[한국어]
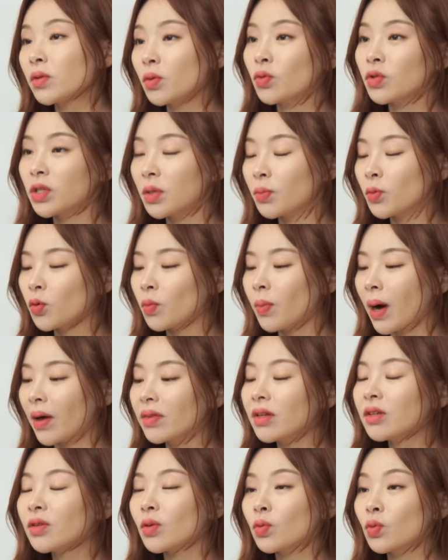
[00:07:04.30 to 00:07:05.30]
때도 쉽고
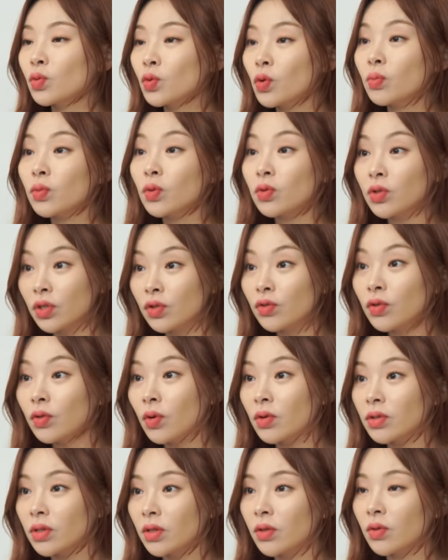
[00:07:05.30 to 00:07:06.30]
만들 때도 조금 더 쉬울
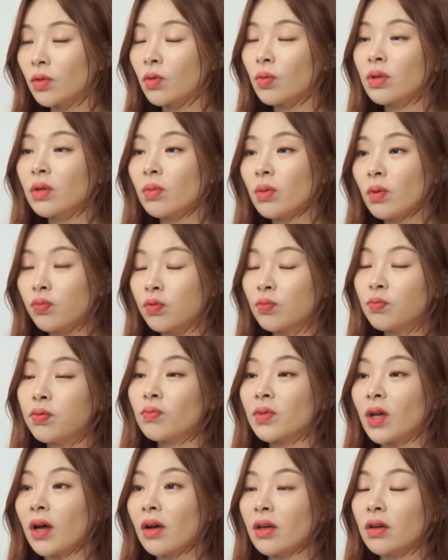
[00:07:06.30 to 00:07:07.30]
거잖아요. 왜냐면
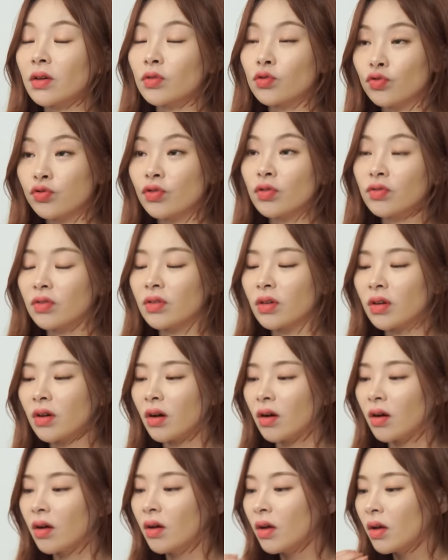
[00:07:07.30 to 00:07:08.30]
부품 단계가
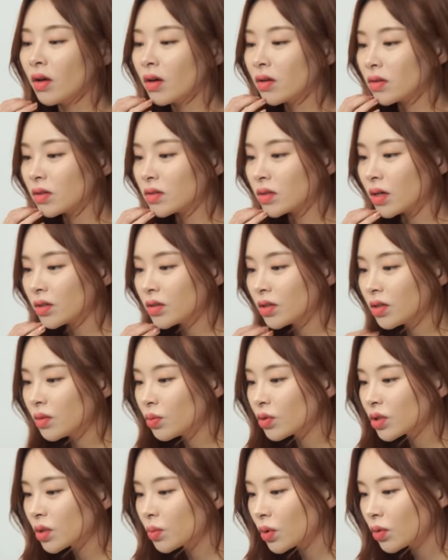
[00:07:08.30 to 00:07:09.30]
줄어드니까. 근데 자세히
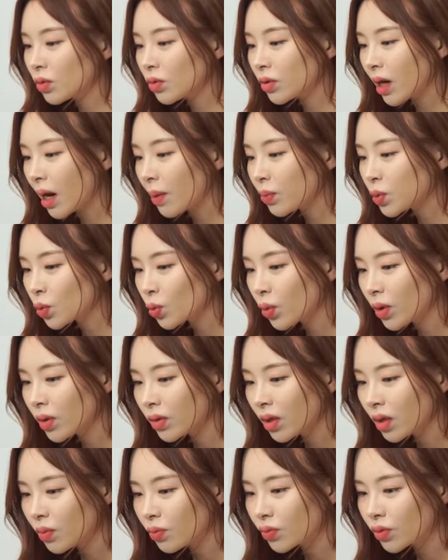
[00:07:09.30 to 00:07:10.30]
보시면은 여기 앞쪽
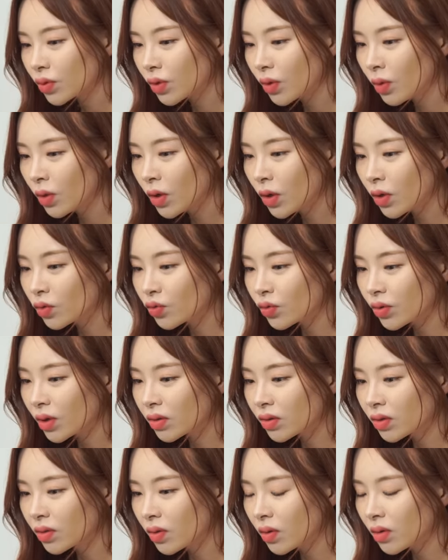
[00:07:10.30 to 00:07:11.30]
휀다부터
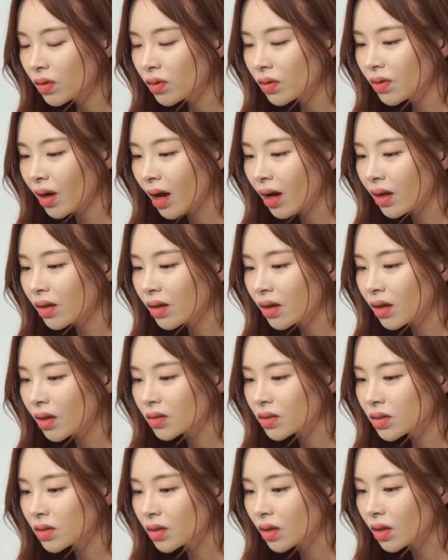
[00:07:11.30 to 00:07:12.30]
뒤에 트렁크
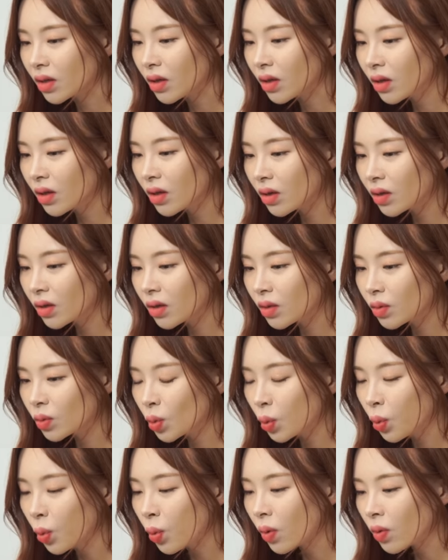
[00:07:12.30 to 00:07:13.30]
라인까지 이
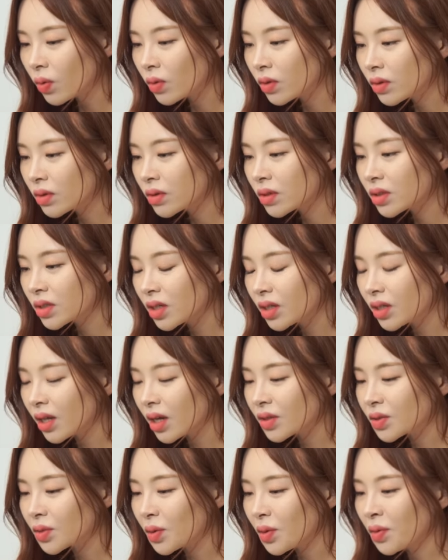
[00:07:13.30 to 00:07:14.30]
도어를
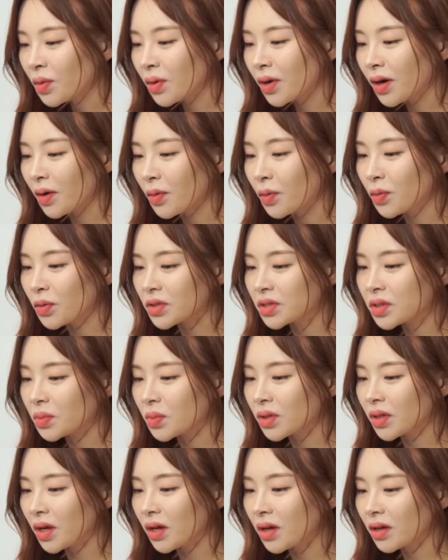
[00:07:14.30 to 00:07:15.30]
지나서 가고
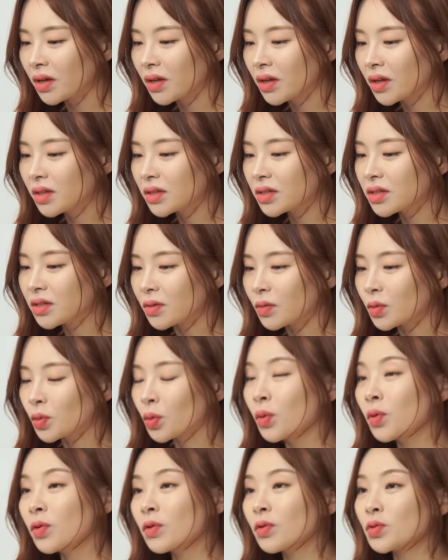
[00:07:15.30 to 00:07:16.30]
있습니다. 즉
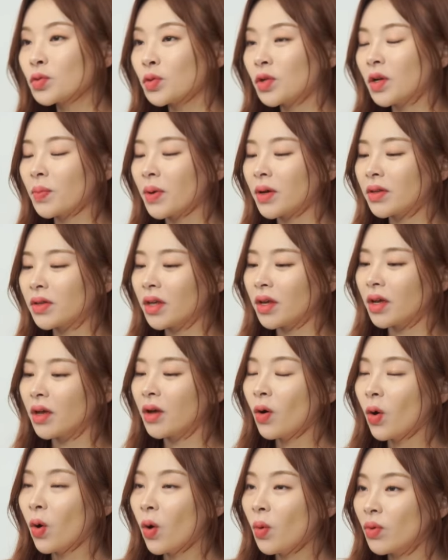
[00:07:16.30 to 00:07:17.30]
도어를 조립할 때
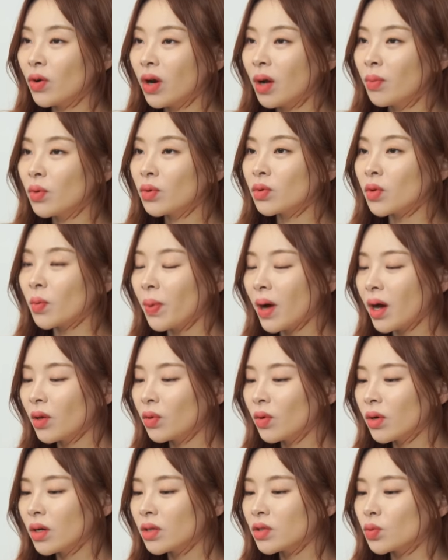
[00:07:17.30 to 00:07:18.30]
홈을 한 번 더
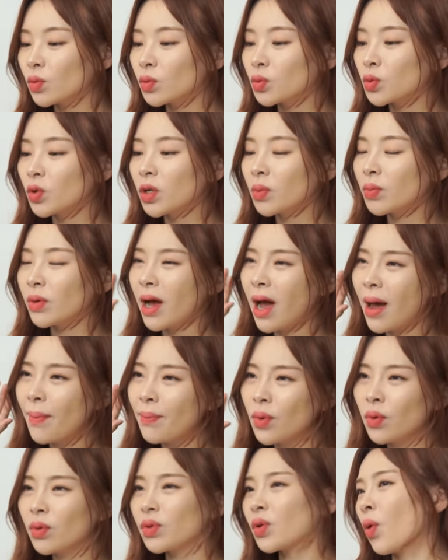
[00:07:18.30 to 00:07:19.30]
파놓아 가지고 조립을 한
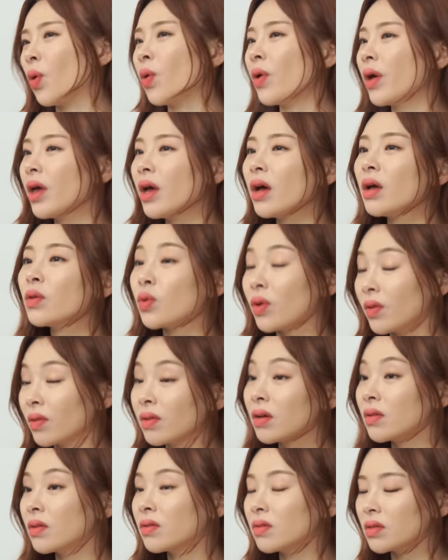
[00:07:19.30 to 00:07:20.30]
번 더 해야
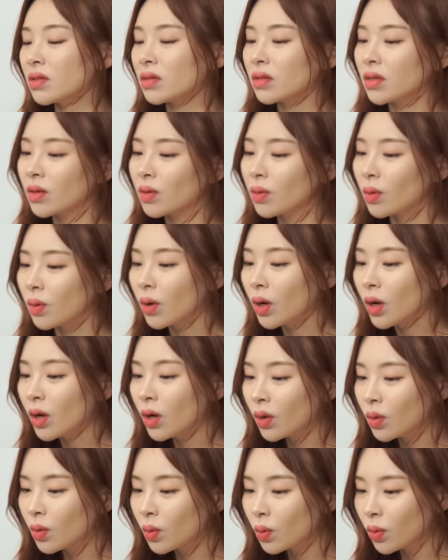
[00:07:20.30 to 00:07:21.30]
된다는 뜻인데요.
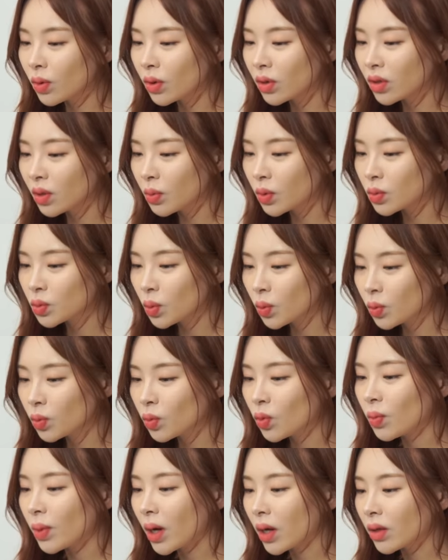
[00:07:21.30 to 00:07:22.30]
이렇게 되면
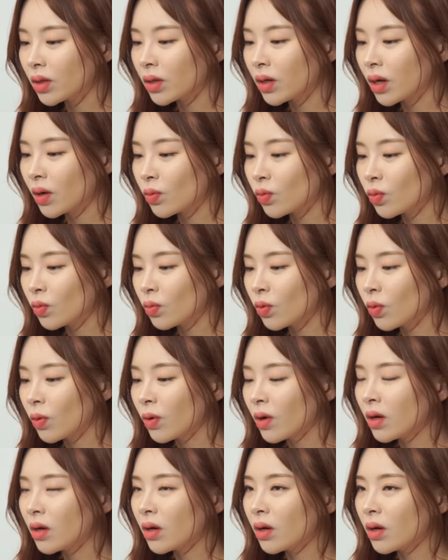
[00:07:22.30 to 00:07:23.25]
손도 많이 가고